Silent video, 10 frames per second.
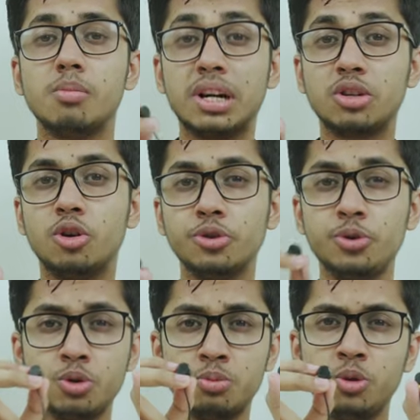বাট
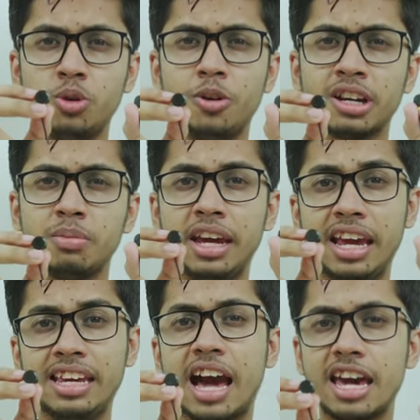কতটুকু মূল্য রাখবে
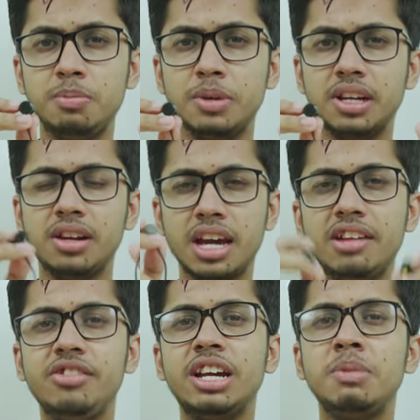এই হাইপের
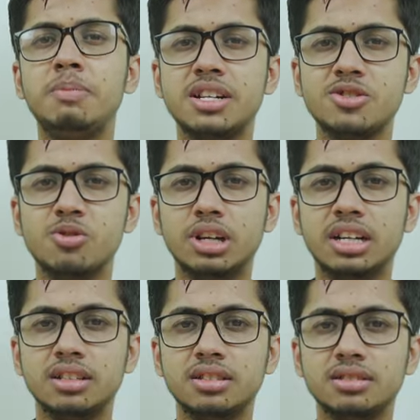এই রিয়েলমি বার্ডসগুলো
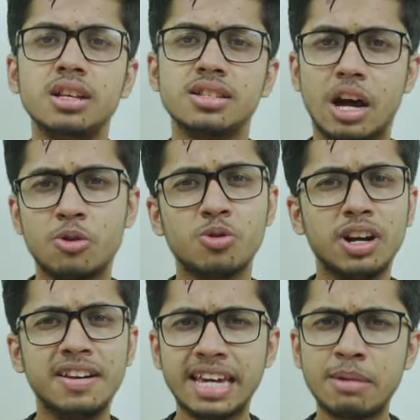সাউন্ড
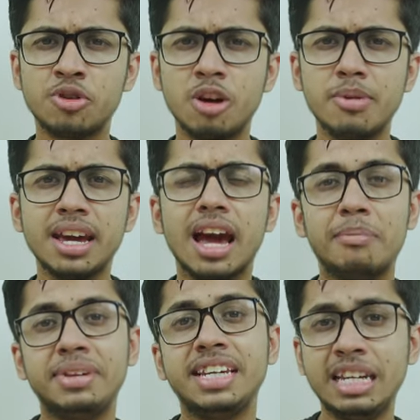কোয়ালিটি কেমন হবে
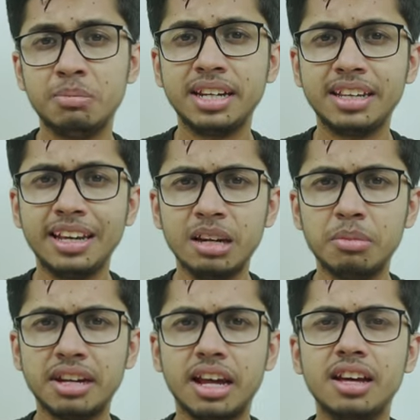আপনি কিনবেন কি
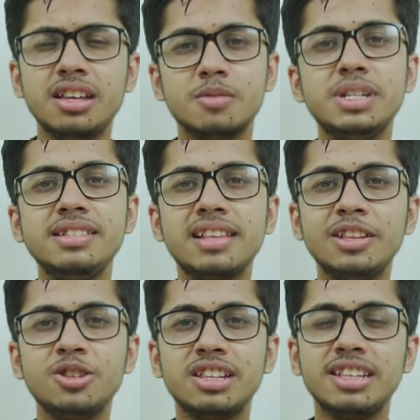কিনবেন না
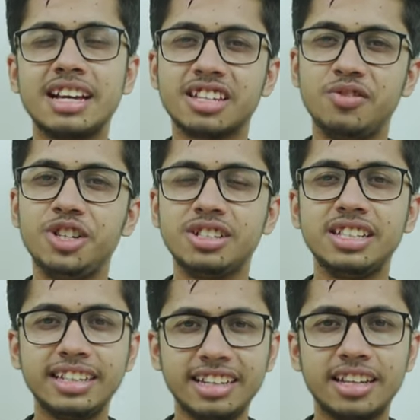বিস্তারিত জানতে আজকে ভিডিওটি
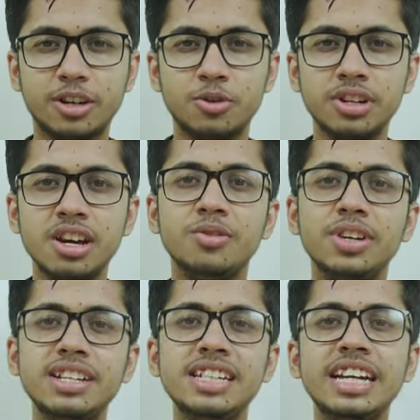দেখতেই থাকুন
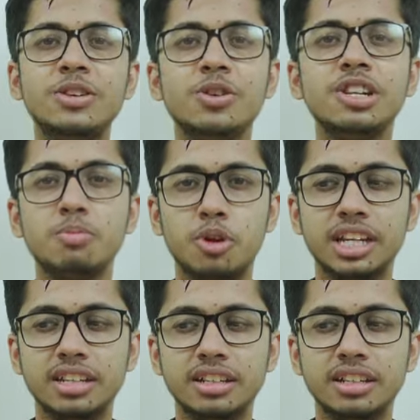ফিরছি ইন্টারভিউর পরেই